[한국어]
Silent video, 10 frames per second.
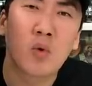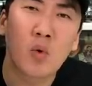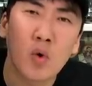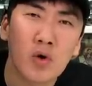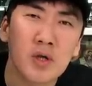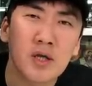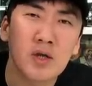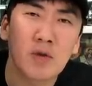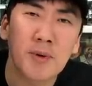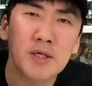그거를
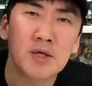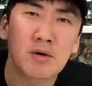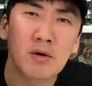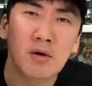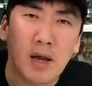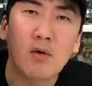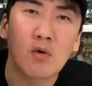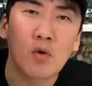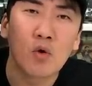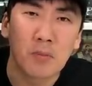기념해서
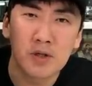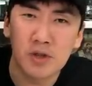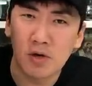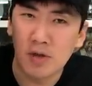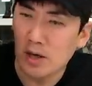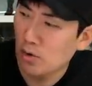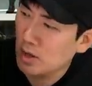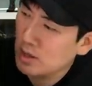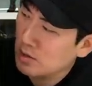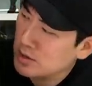레고로 먼저
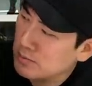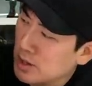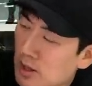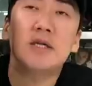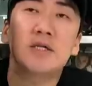나오게 되어 있습니다.